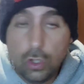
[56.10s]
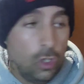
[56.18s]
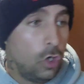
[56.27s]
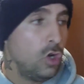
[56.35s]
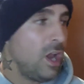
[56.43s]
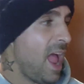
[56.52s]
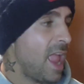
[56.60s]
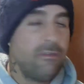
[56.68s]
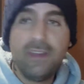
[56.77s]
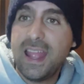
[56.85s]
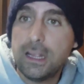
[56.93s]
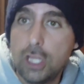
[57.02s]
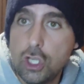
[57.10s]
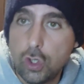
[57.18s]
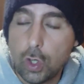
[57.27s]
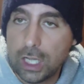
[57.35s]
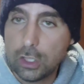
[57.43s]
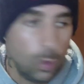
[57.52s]
Non hai 20
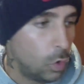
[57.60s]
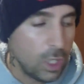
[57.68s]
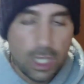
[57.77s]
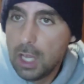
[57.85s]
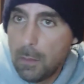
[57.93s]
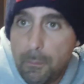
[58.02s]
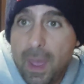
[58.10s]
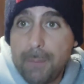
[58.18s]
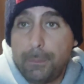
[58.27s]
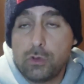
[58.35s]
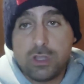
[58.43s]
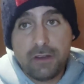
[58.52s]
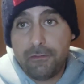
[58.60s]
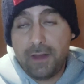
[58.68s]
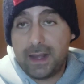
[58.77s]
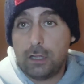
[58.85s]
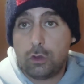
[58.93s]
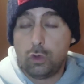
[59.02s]
giocatori per poter
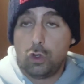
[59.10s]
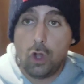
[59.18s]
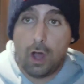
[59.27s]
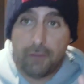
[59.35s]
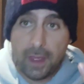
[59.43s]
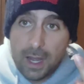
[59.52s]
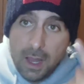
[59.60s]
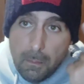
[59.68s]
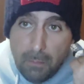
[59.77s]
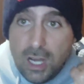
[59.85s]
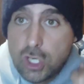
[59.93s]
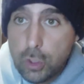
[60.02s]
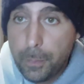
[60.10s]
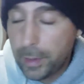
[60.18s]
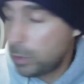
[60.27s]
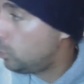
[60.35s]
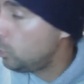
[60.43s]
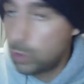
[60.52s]
fare il turnover, ma
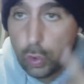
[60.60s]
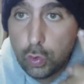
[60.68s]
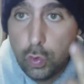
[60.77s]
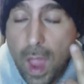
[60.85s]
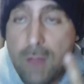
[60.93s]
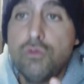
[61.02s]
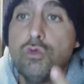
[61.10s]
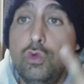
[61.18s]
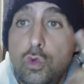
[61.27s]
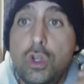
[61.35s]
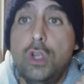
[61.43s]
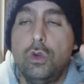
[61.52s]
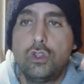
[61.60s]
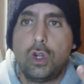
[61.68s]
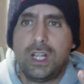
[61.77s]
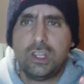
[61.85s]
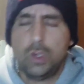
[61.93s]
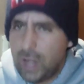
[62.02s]
soprattutto tu hai un unico
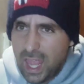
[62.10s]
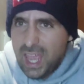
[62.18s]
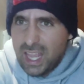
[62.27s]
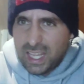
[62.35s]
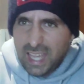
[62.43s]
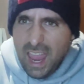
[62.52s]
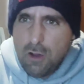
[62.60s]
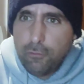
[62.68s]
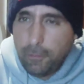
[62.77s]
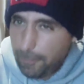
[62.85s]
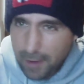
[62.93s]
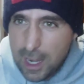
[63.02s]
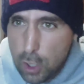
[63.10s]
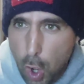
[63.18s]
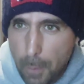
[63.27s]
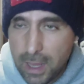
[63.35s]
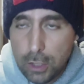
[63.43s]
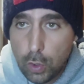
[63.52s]
giocatore che è un
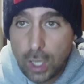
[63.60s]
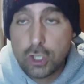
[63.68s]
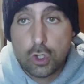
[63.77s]
fenomeno